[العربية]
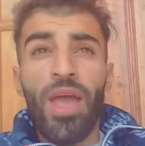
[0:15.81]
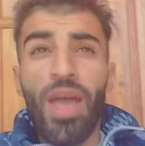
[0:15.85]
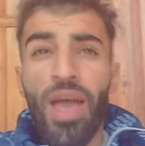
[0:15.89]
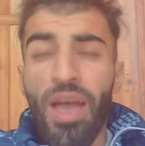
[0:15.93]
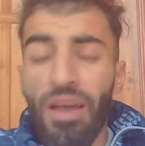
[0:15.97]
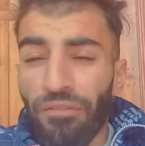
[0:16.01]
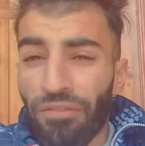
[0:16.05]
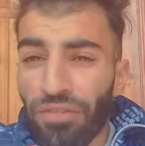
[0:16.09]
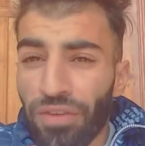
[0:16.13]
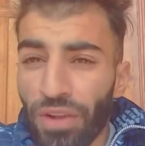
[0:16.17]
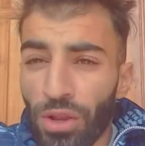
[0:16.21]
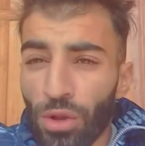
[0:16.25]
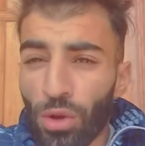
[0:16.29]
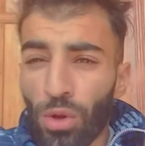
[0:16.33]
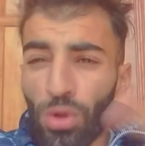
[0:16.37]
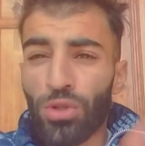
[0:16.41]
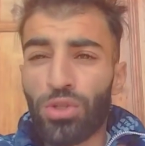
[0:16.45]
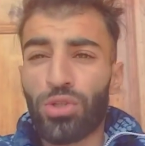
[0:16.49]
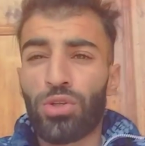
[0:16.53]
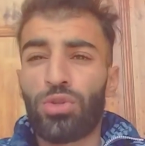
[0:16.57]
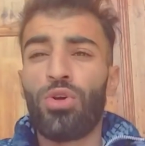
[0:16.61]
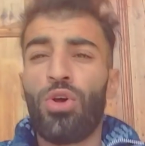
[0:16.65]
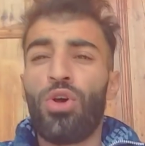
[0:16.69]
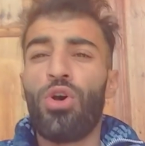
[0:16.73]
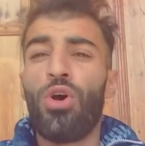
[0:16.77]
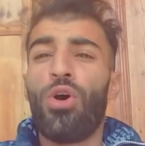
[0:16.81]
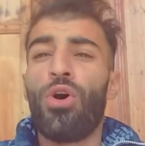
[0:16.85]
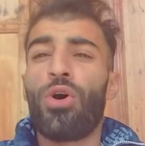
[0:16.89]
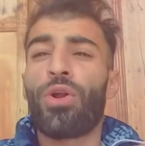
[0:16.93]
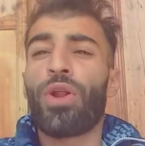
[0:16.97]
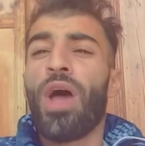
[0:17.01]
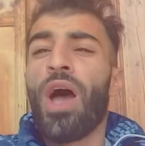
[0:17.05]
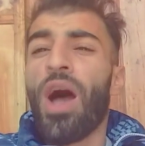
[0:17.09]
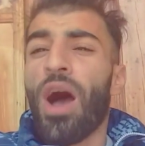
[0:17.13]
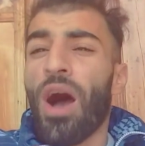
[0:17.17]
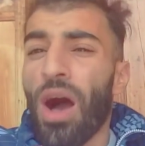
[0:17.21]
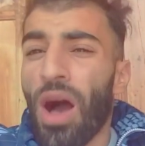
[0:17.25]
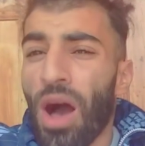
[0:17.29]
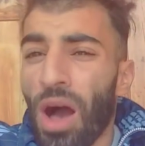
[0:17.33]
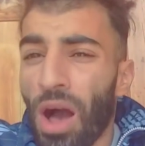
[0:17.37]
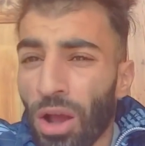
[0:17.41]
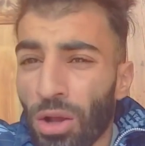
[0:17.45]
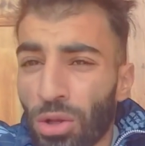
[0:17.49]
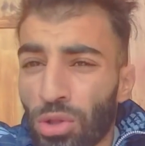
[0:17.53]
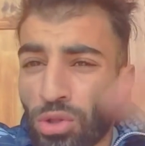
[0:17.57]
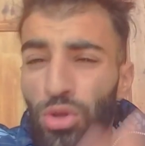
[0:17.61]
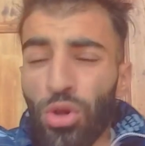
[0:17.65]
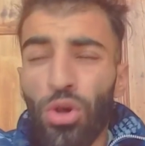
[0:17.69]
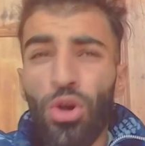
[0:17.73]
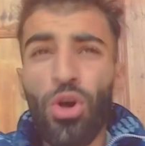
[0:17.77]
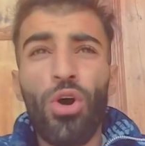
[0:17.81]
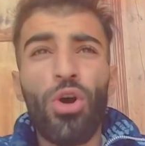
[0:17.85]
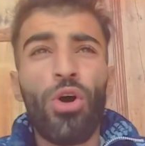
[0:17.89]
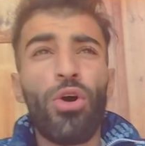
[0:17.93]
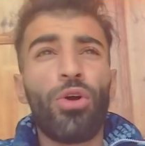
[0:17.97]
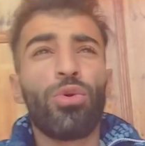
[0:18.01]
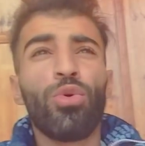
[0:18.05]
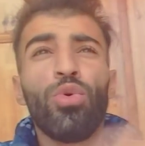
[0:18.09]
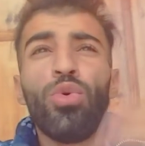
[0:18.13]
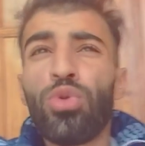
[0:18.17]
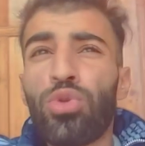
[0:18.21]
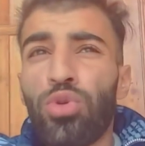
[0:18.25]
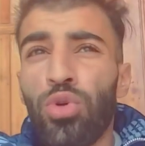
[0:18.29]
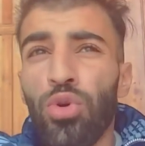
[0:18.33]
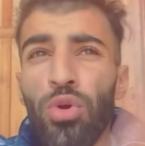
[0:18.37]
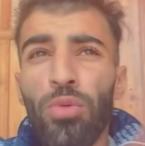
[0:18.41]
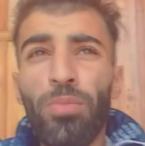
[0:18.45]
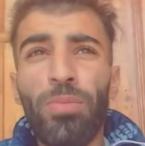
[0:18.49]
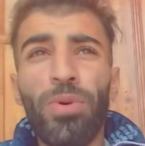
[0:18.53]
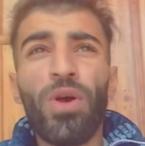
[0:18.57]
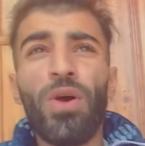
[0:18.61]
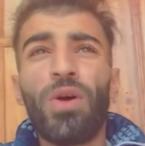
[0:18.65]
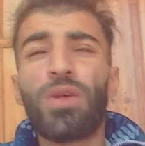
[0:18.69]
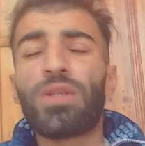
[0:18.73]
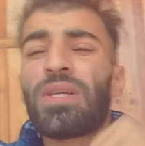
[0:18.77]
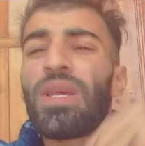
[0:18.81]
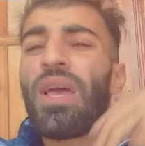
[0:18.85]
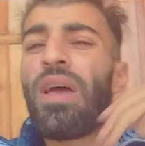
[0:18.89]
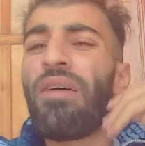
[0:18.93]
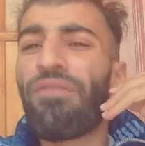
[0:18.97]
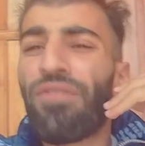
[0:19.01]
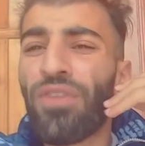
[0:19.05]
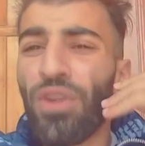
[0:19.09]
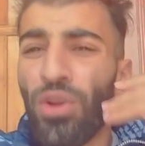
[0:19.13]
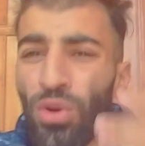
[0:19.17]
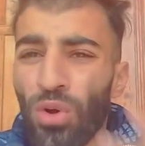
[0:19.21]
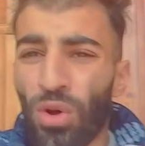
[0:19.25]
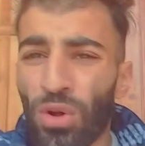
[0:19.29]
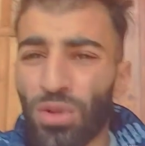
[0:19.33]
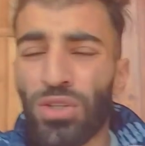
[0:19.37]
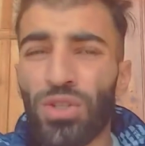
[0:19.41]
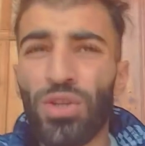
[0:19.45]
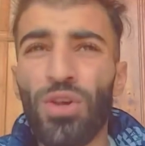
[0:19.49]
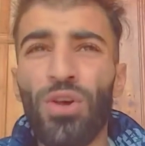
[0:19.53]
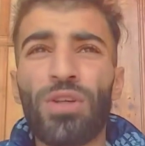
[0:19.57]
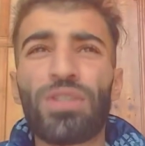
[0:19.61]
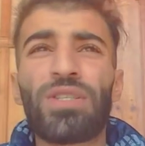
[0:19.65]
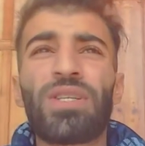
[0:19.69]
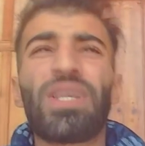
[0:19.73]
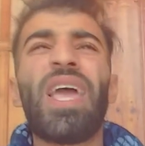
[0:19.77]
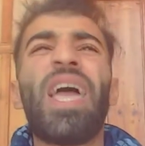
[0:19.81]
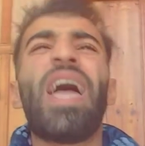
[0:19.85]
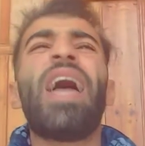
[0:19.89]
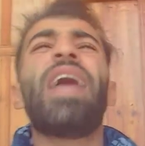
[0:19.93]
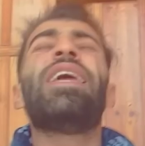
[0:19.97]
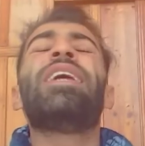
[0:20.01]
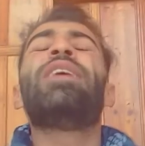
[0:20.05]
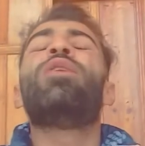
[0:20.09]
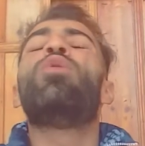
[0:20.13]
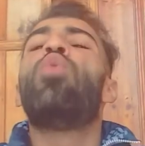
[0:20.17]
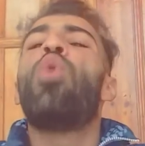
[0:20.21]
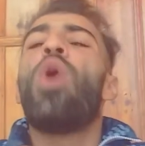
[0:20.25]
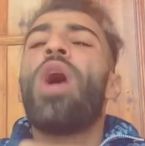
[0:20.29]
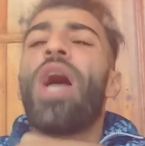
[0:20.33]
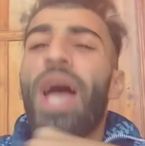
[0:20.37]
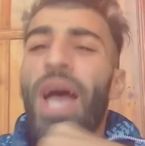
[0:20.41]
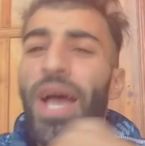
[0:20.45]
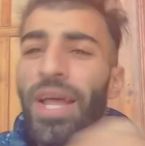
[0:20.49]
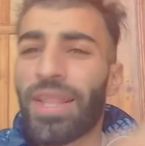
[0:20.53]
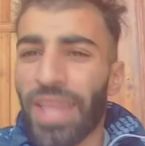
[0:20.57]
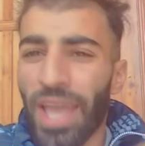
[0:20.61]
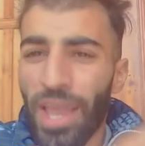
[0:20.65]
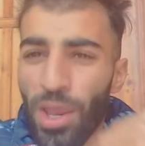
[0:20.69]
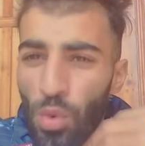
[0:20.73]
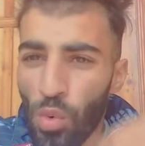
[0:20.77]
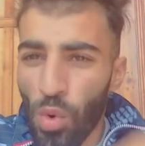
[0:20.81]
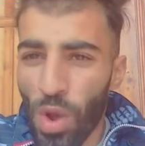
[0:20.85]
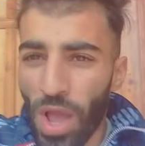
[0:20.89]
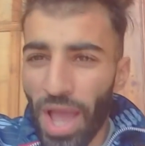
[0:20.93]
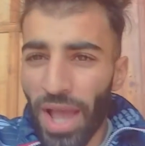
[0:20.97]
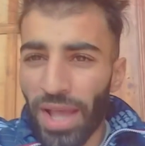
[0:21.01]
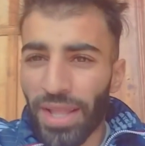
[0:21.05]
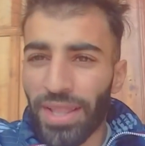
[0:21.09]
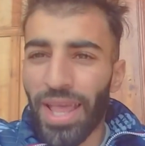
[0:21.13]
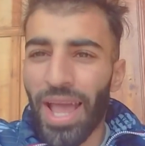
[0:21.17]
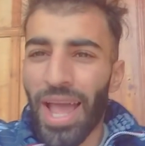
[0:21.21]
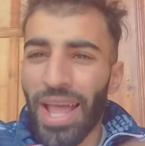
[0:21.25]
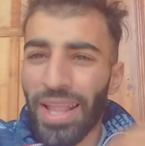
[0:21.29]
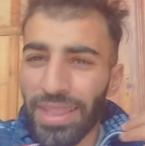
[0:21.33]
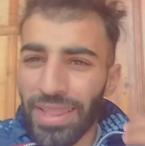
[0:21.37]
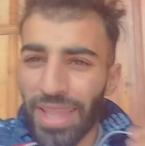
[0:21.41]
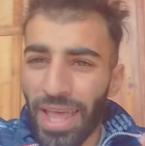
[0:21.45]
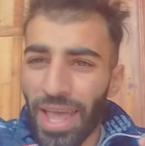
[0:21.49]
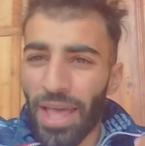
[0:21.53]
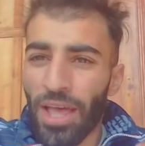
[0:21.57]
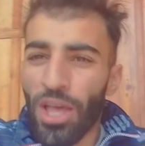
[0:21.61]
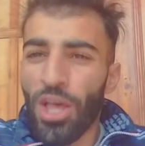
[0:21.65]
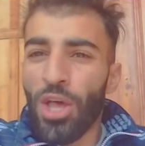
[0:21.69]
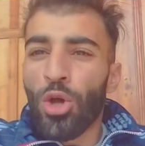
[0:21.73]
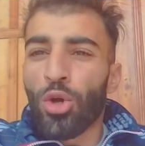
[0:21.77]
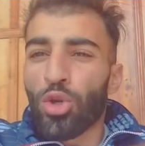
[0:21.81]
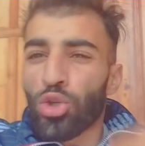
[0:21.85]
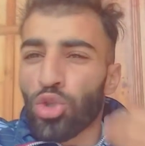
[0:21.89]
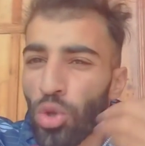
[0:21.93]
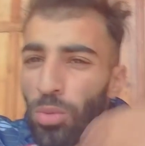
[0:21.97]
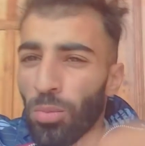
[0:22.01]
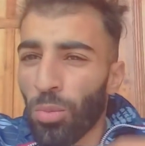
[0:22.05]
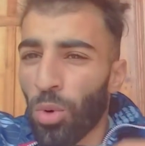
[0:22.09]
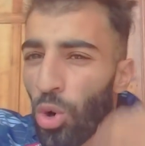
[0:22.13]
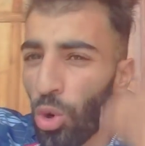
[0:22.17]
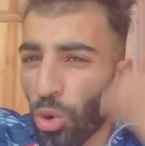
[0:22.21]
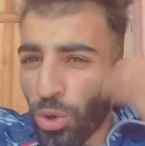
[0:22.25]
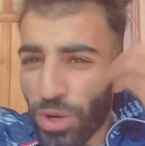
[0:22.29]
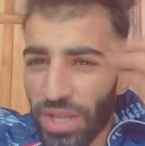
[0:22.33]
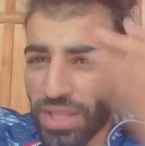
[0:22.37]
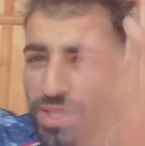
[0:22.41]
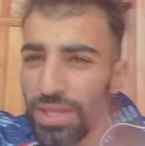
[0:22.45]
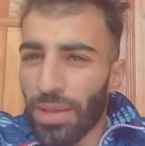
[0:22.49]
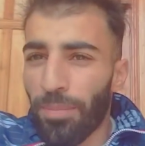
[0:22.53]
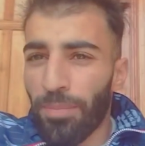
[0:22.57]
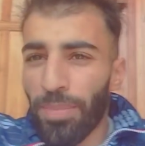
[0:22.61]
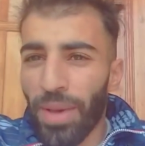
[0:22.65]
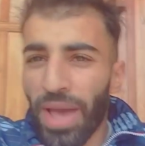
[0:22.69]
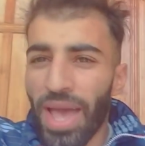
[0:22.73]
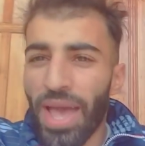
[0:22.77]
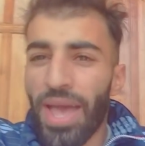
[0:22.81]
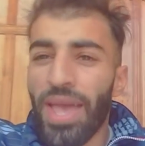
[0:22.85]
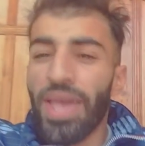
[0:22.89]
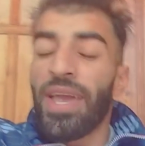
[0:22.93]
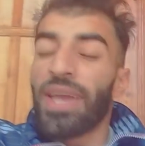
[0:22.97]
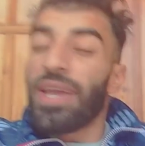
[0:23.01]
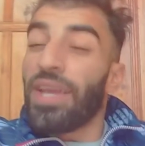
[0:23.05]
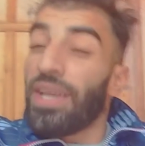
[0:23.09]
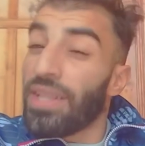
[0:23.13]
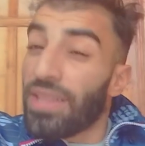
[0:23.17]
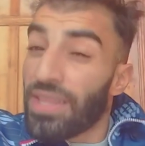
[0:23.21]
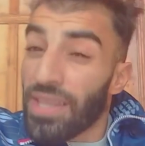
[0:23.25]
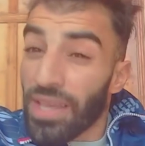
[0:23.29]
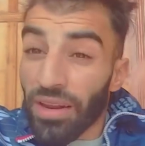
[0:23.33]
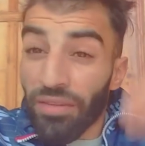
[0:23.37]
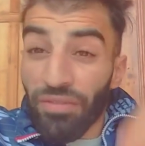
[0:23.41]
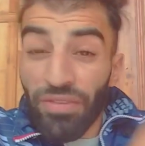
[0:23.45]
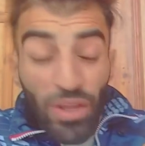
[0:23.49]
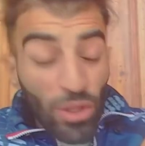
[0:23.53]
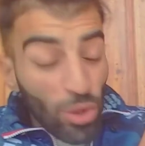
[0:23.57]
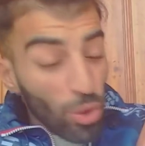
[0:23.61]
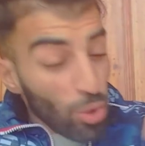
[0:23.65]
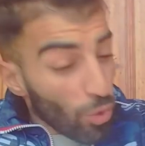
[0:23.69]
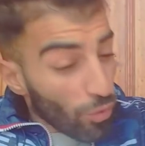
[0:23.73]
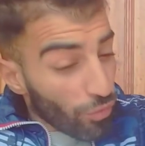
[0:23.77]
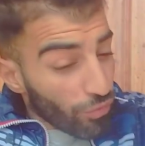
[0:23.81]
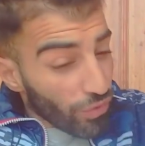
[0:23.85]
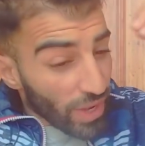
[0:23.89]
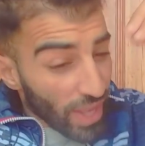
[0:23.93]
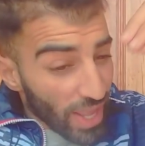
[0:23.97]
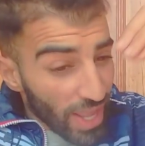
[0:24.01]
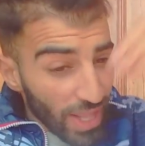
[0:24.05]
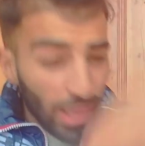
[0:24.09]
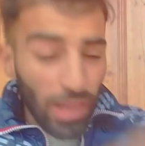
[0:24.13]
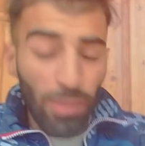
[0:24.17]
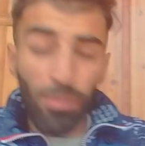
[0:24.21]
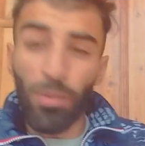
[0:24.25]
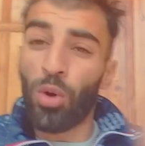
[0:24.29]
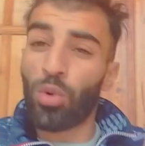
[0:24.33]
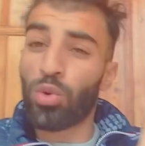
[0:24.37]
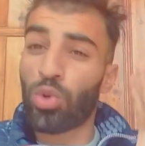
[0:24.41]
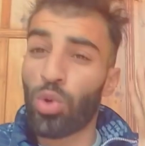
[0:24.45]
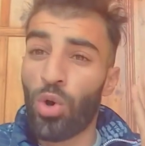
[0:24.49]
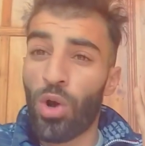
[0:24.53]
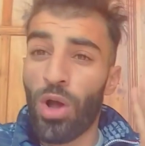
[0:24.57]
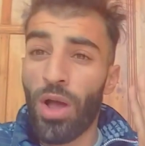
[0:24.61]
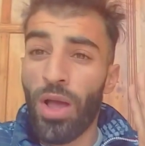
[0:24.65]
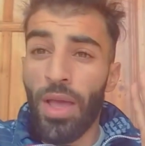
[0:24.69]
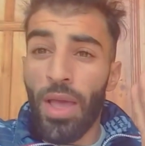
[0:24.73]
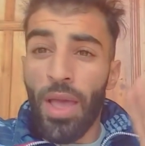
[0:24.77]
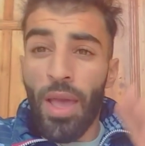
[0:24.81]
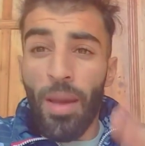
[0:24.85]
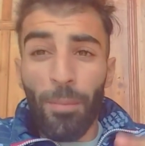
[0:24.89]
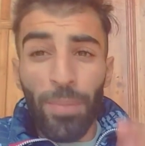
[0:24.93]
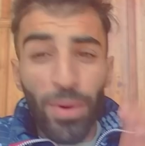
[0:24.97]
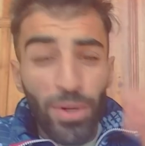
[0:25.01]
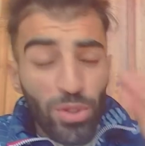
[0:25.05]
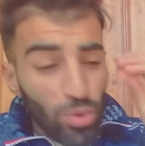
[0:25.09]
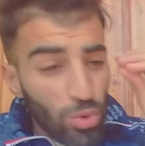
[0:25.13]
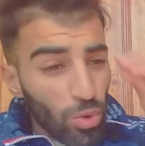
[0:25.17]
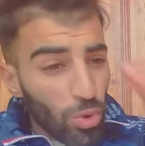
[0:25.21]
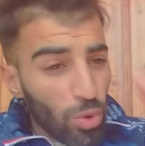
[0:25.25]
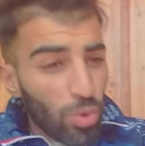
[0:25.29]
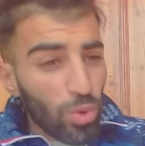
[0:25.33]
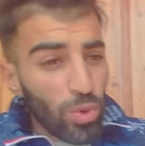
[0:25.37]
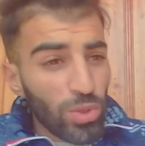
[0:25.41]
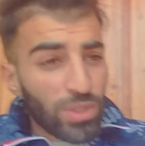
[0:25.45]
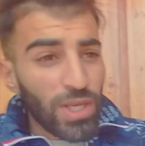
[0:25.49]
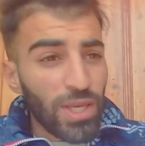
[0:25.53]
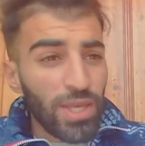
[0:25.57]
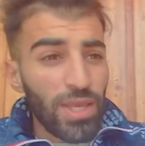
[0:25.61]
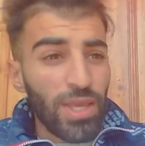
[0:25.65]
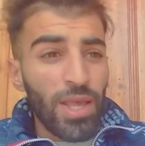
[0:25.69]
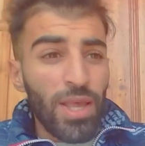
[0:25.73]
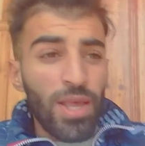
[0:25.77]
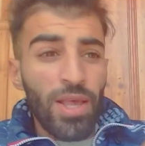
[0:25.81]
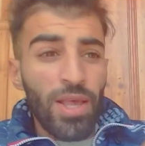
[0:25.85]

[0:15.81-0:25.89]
انفلونسور اكتور يوتيوبرز انفلونسرز اي واحد اي واحد عنده جمهور يتبعه يدير فيديو في هذا الموضوع باسكو خوتي